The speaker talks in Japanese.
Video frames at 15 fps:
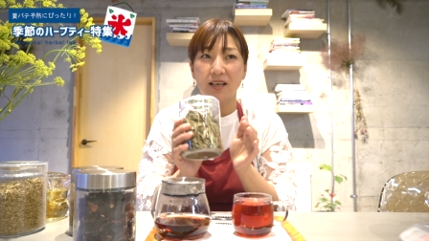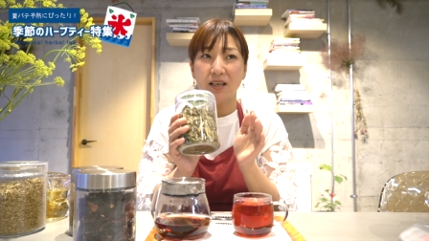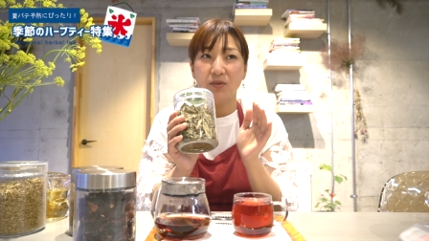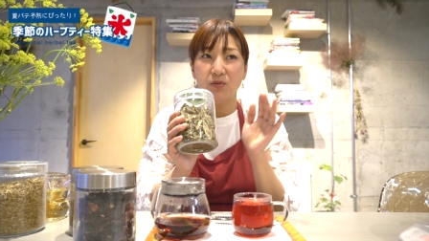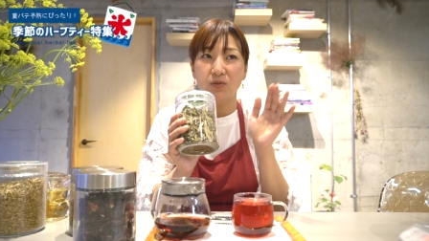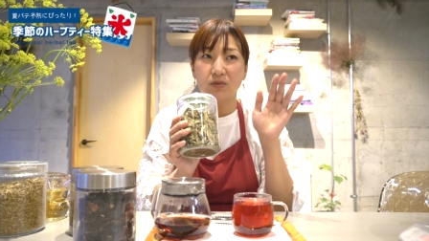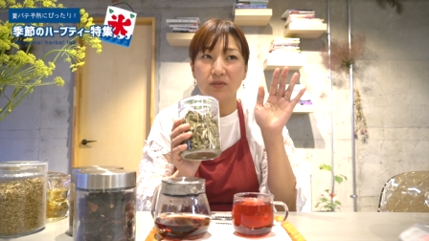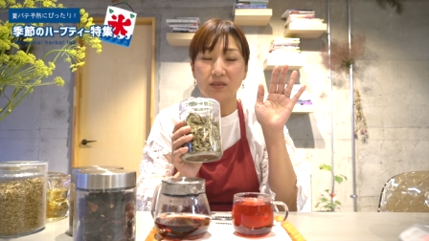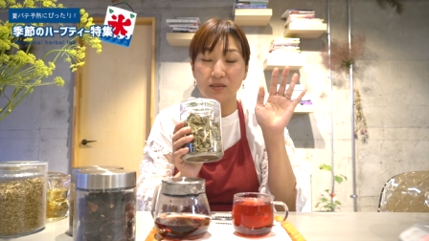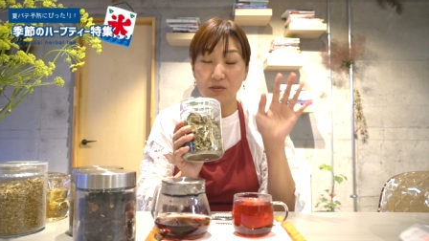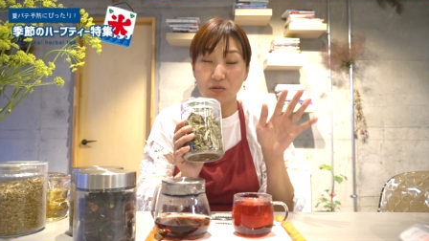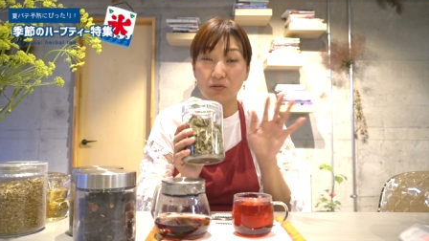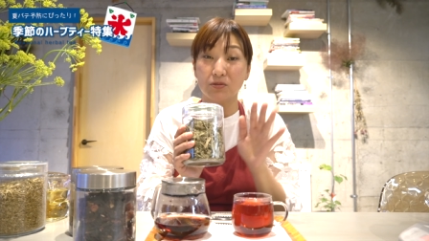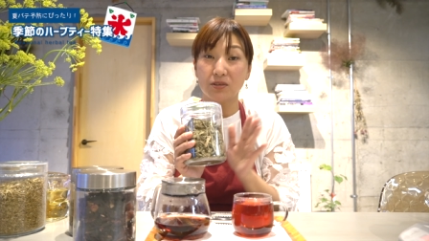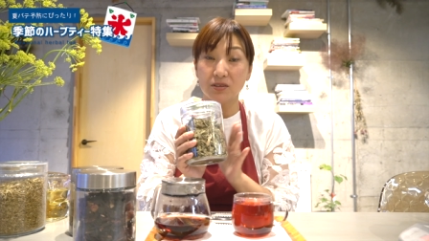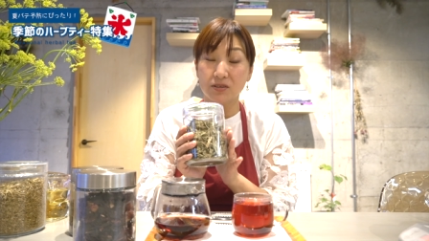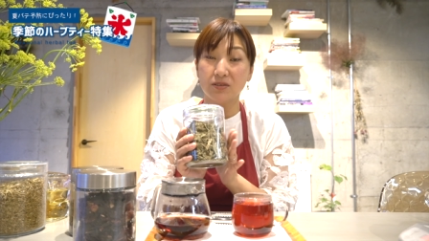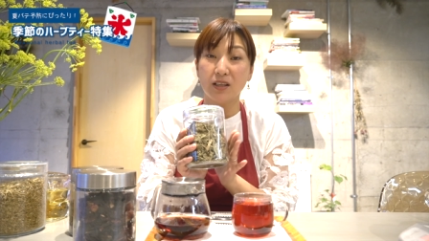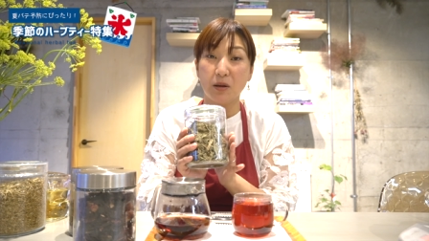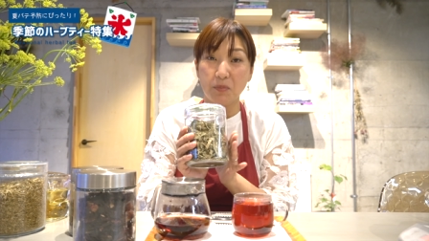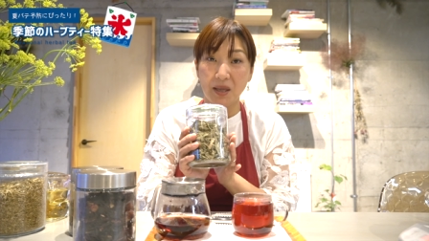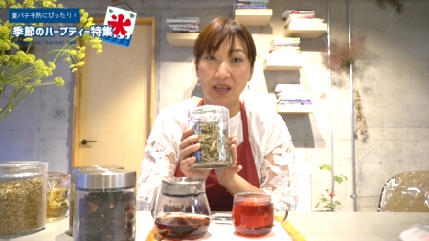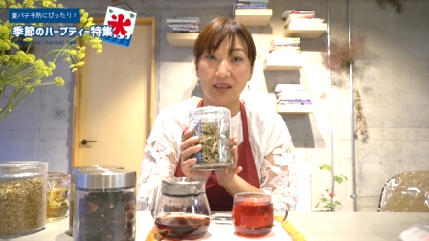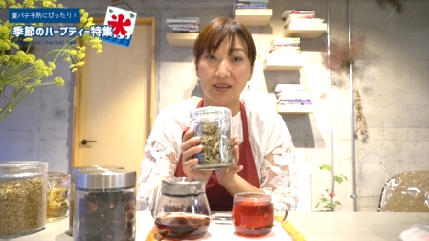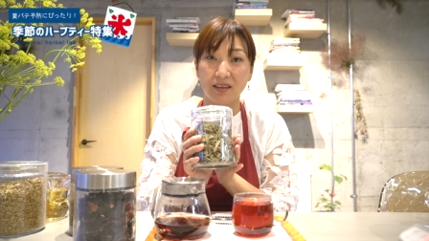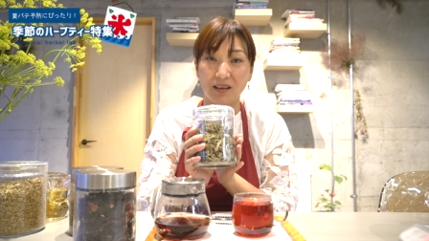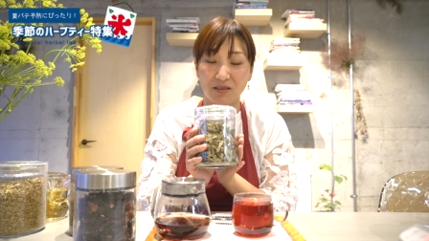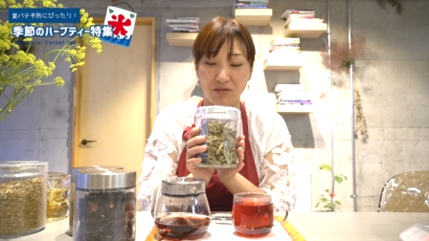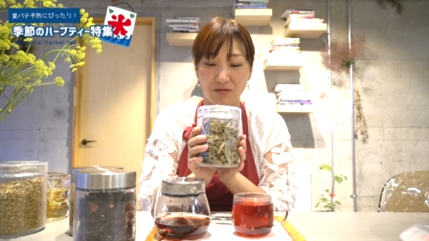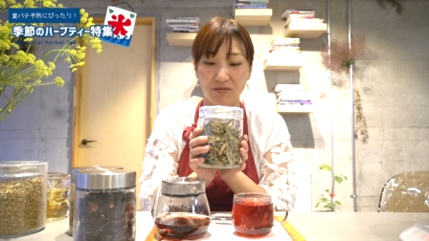あのすごく少なめっ
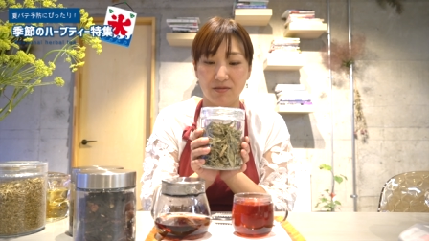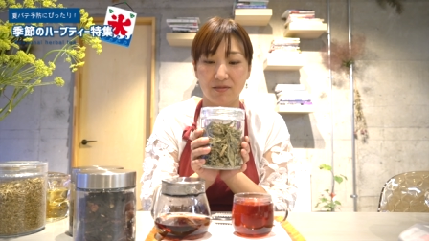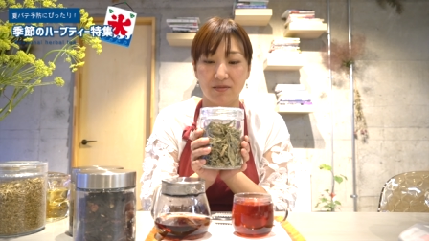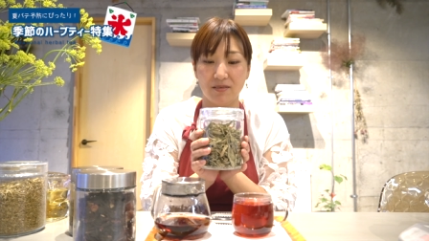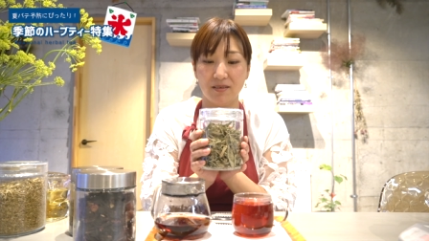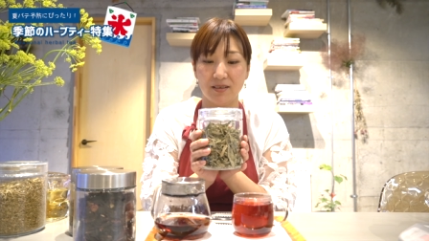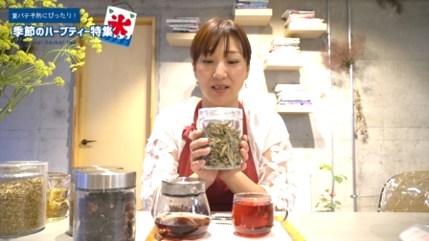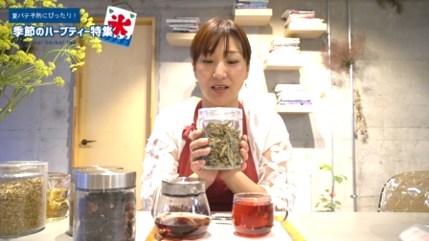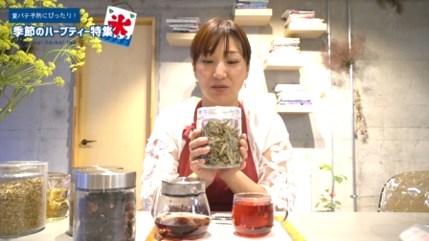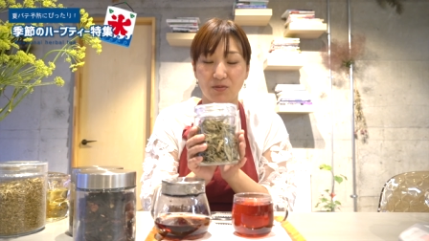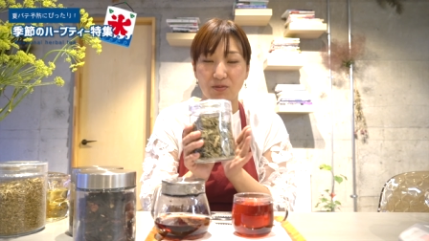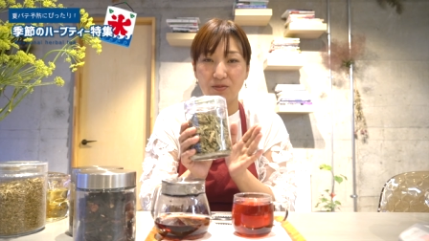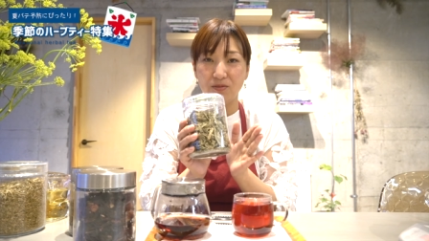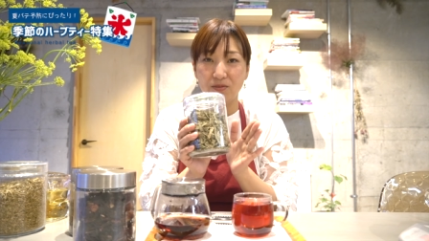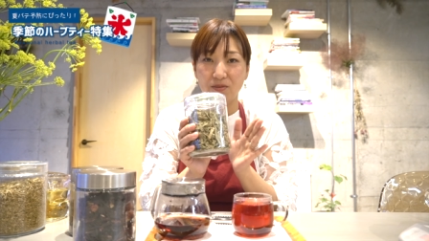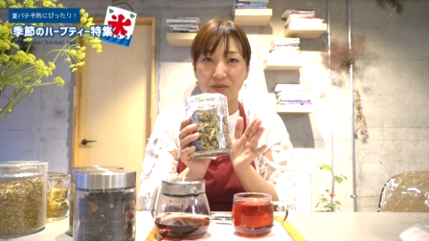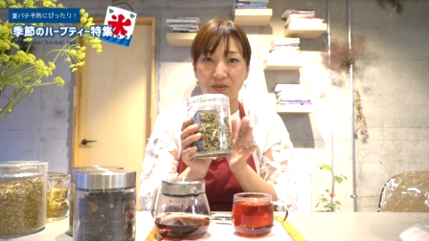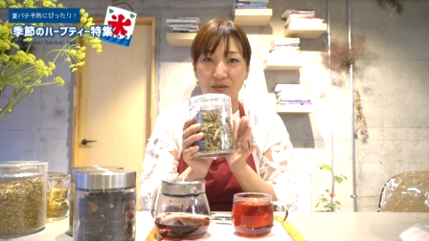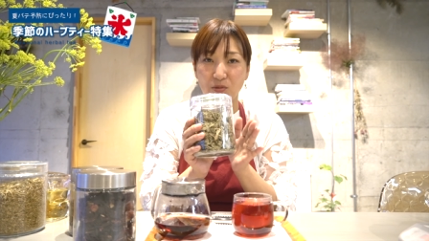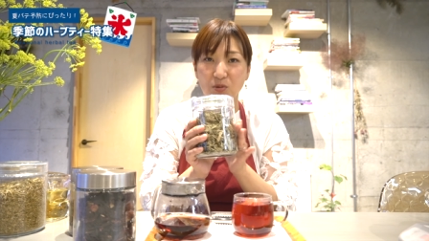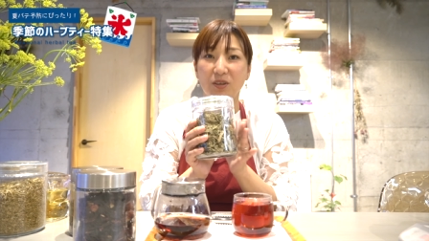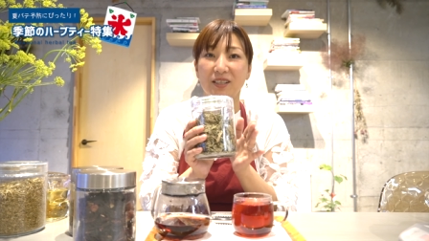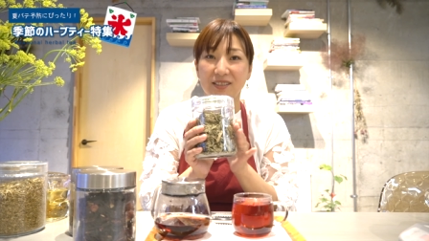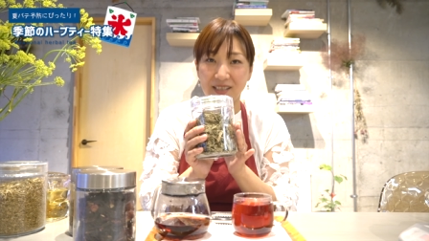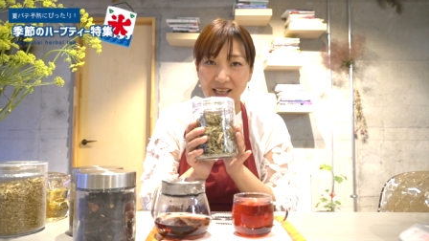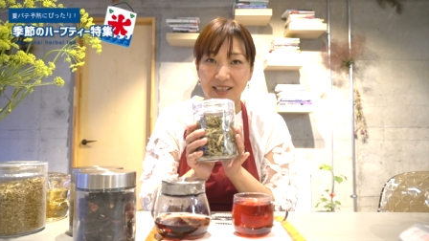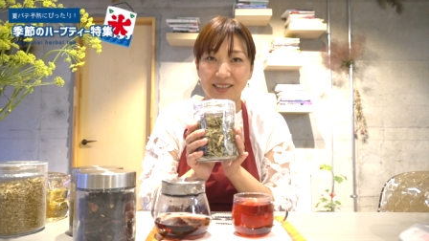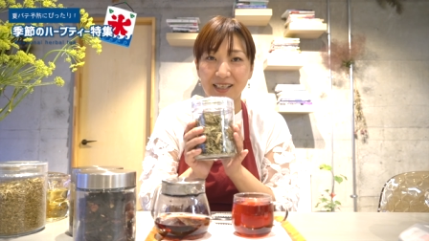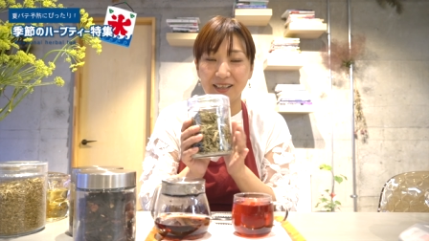ていうあのことですね。